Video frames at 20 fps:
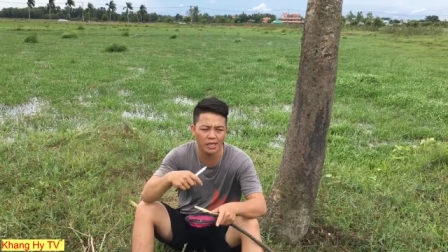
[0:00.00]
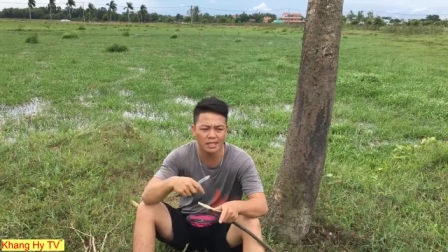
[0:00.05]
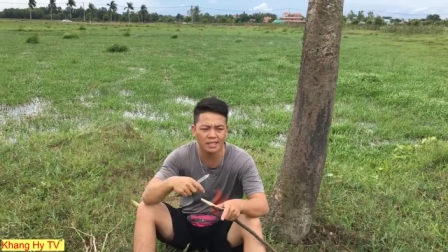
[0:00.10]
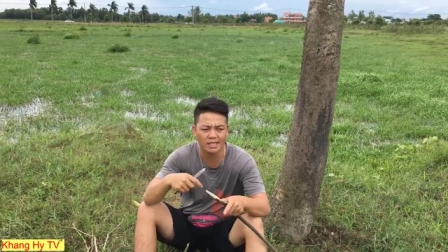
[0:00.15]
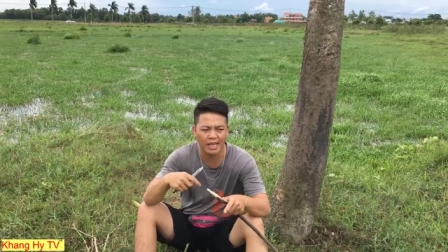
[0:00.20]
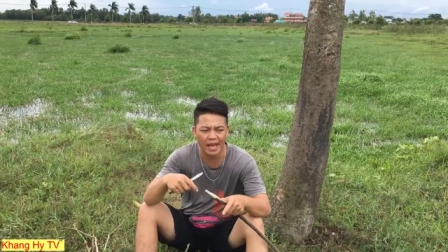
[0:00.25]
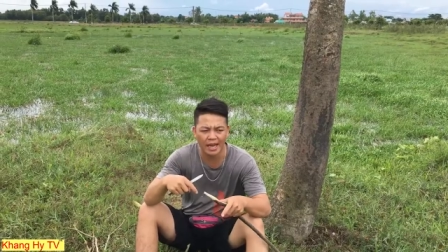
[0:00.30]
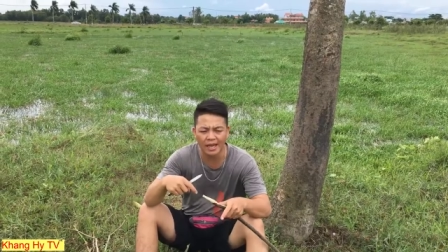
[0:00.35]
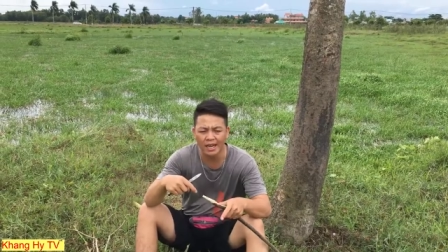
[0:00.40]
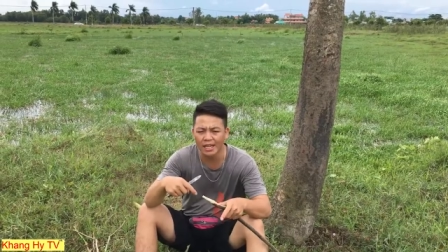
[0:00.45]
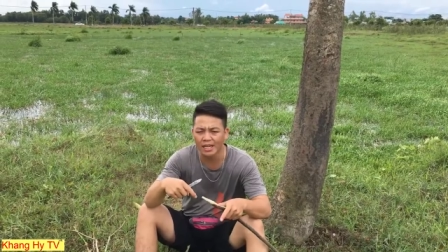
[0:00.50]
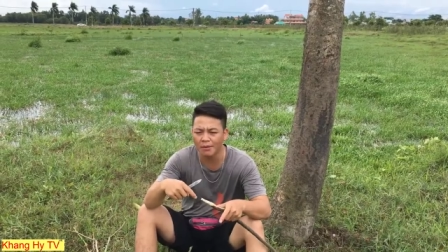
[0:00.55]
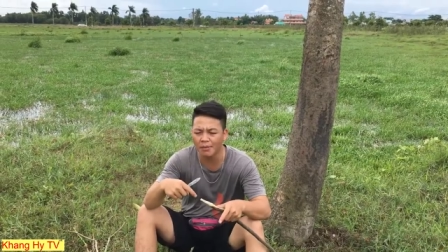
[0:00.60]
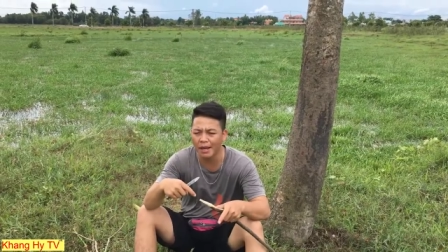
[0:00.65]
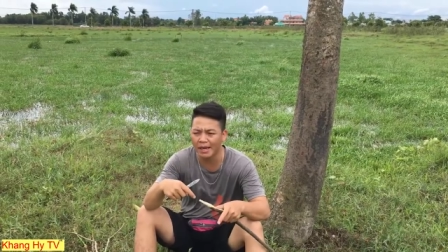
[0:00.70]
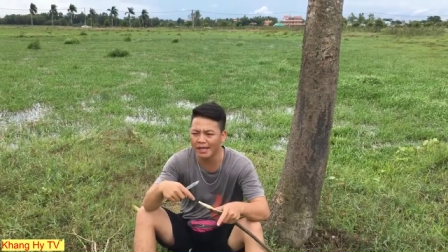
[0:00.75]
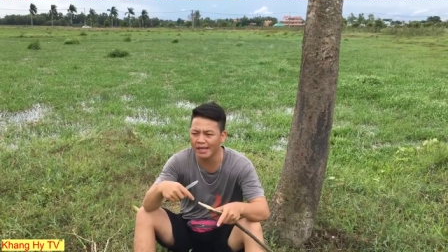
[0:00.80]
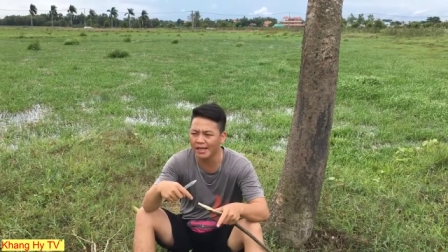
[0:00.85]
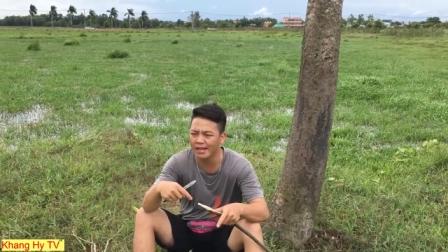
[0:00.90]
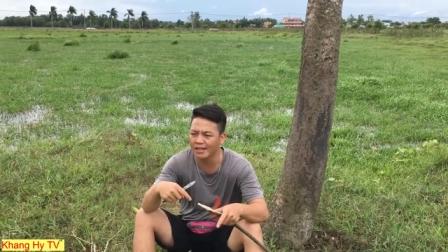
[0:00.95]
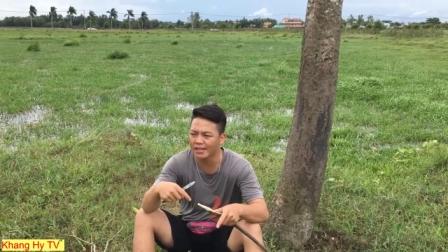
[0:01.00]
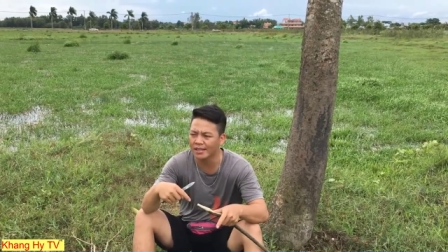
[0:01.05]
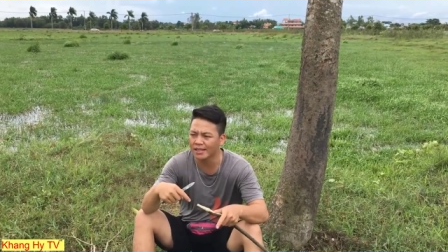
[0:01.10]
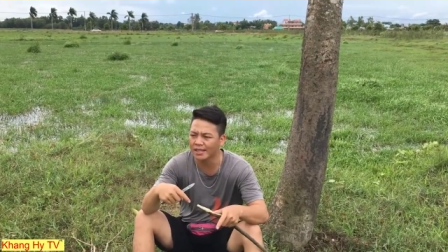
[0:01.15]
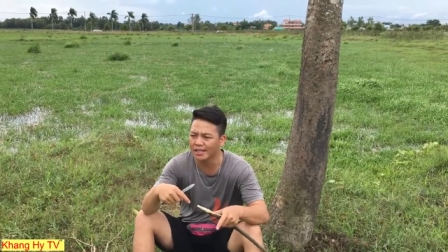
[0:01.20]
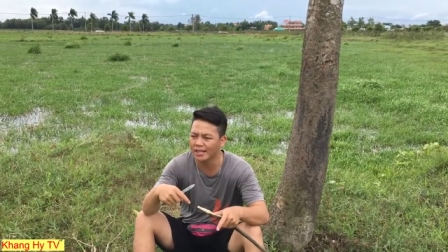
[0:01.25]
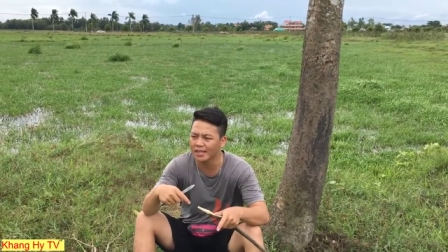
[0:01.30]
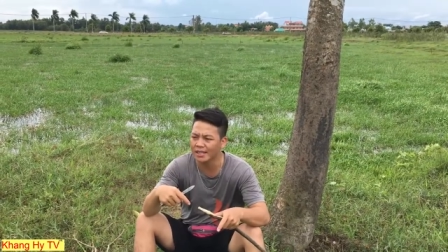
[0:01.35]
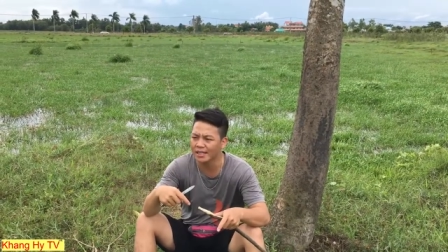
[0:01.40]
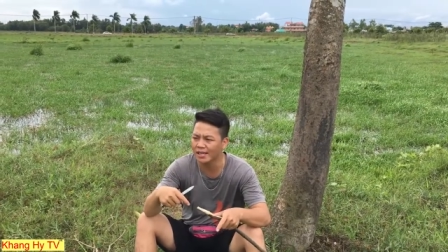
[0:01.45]
giờ sáng nay các bạn nhé
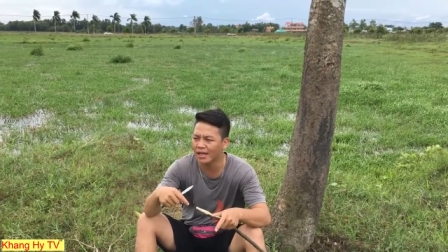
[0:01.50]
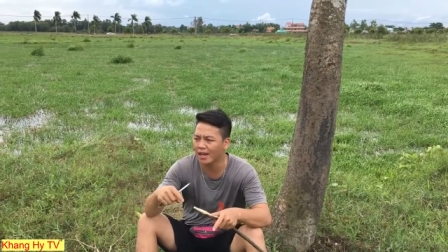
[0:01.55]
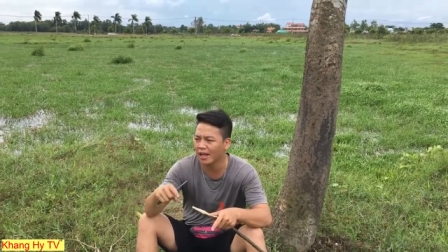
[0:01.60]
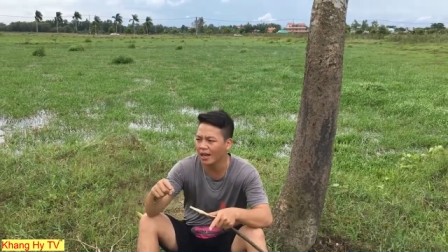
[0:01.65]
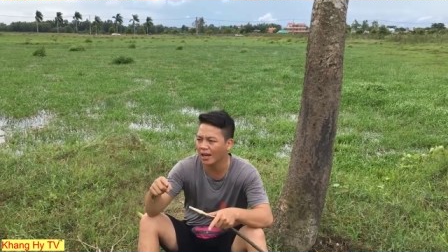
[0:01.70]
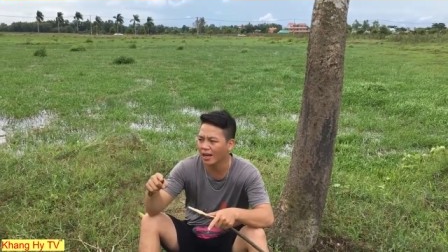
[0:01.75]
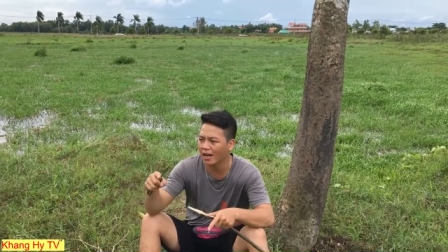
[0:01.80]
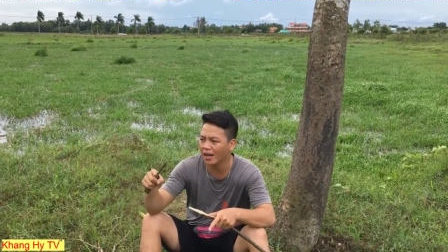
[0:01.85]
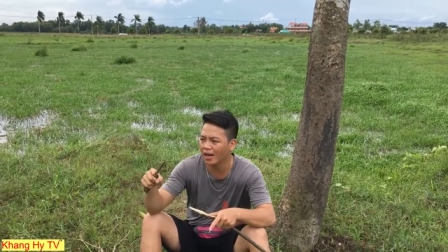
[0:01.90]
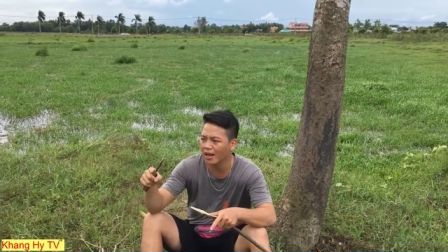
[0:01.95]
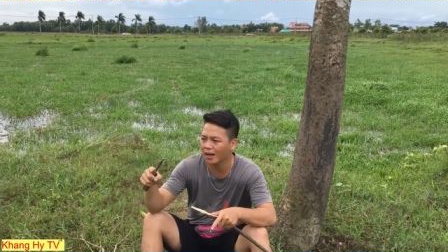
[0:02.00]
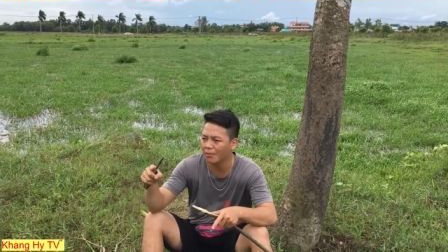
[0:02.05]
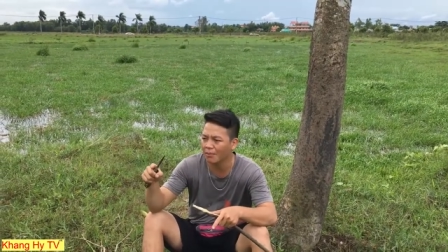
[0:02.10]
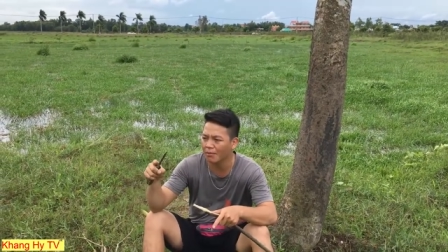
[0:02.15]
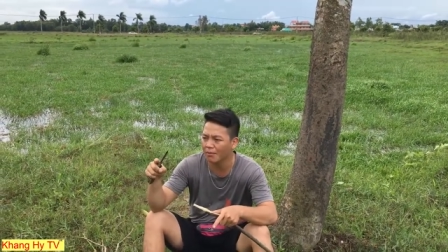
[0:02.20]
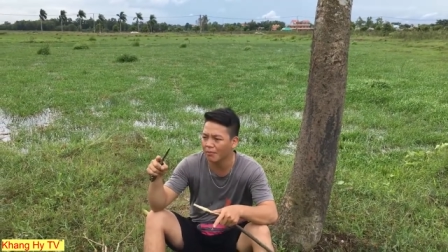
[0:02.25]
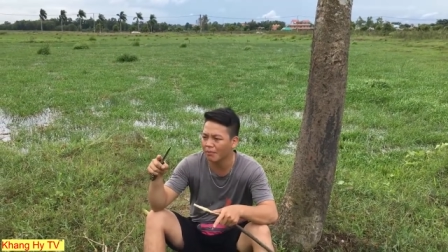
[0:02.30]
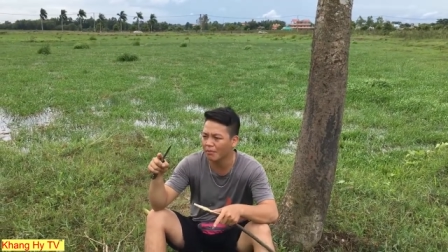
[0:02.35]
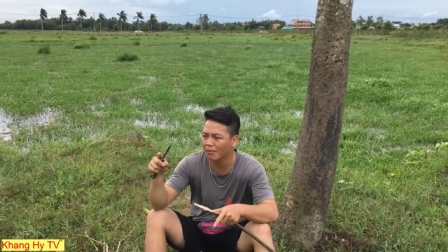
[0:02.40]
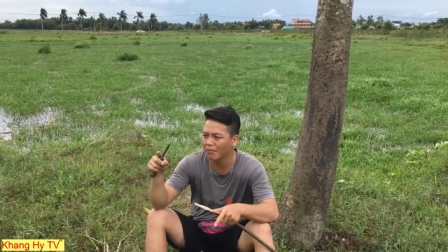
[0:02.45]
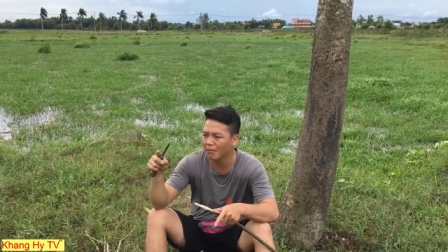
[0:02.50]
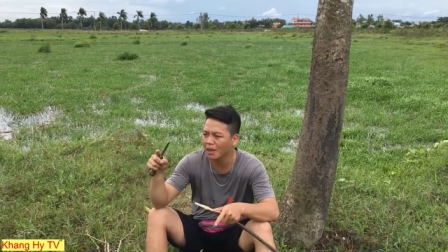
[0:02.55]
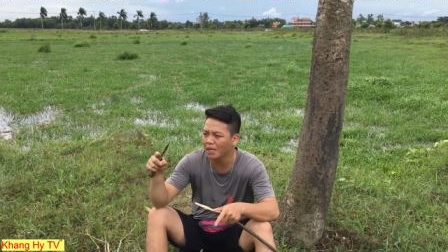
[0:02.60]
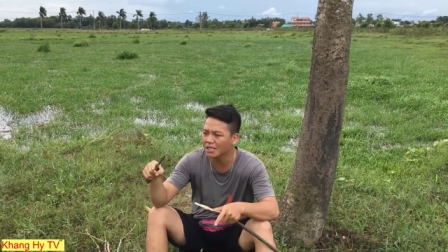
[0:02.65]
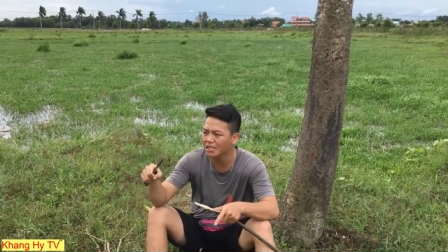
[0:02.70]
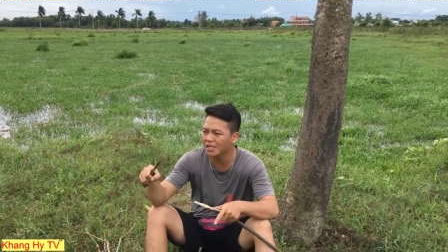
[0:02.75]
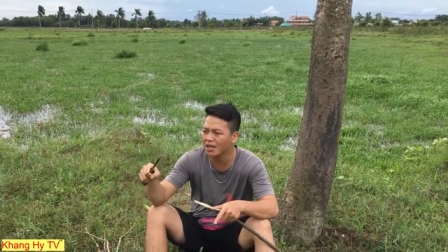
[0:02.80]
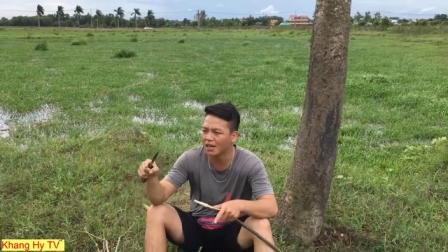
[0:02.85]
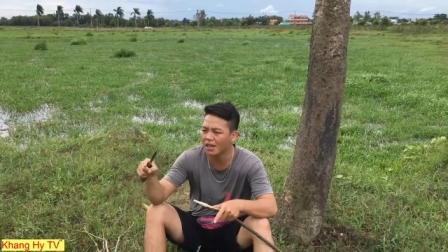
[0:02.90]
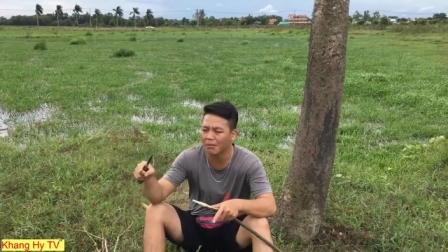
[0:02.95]
thì
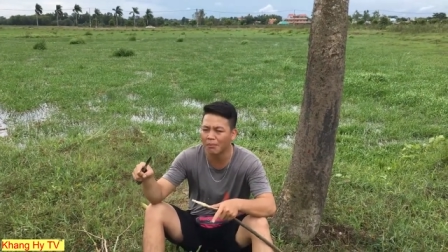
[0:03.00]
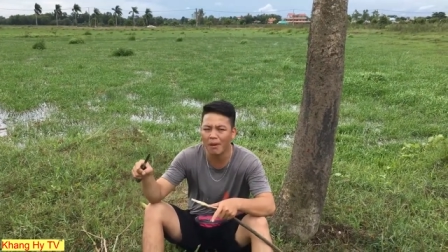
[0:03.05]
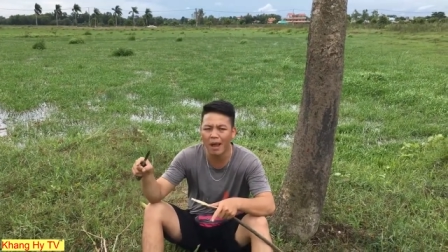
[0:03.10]
bây giờ là